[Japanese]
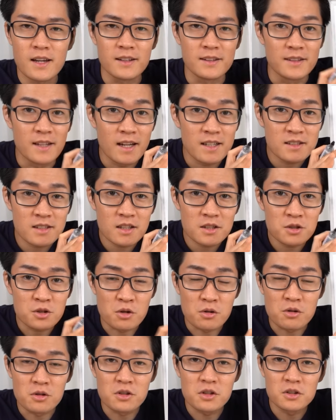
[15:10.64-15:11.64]
なぜ
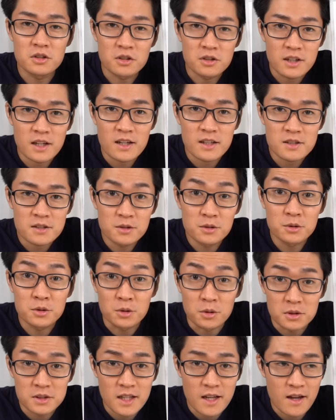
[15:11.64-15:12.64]
直流の電圧を
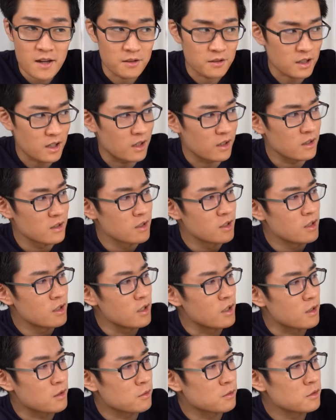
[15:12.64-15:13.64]
通さないのか。
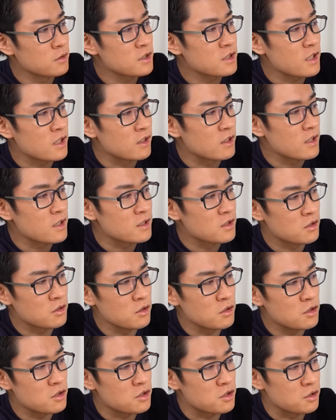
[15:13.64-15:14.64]
この時点で
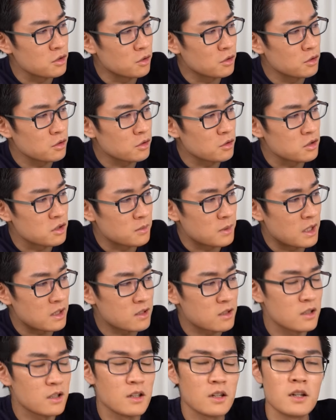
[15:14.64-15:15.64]
スイッチを閉じま
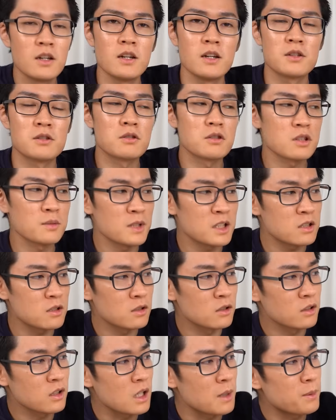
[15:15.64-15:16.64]
す。そうします
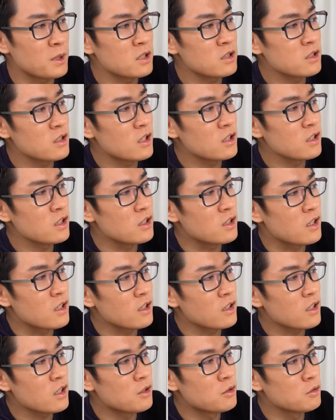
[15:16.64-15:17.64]
とキャパシタに
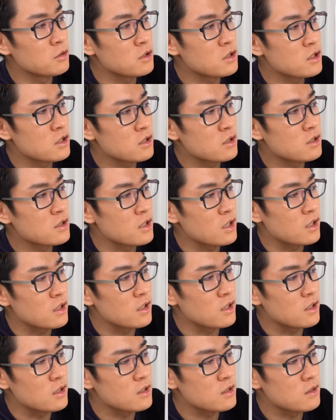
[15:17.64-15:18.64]
電荷を蓄
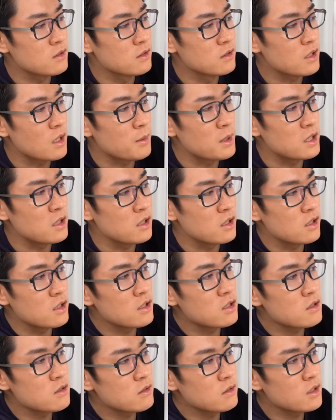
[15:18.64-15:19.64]
積するために
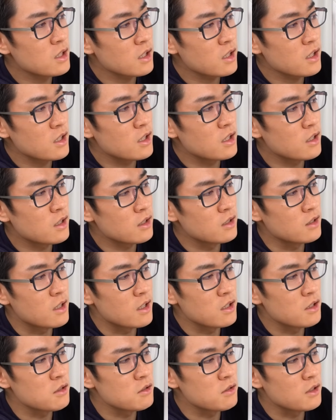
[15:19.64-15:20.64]
一瞬だけ
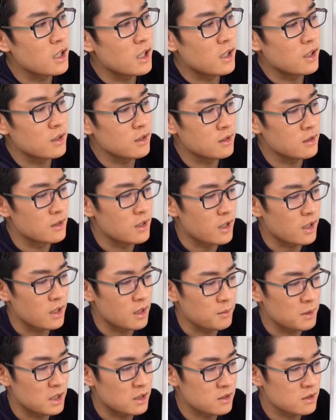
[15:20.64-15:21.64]
電流が流
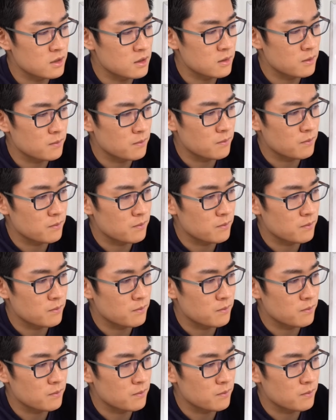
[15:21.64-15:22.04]
れます。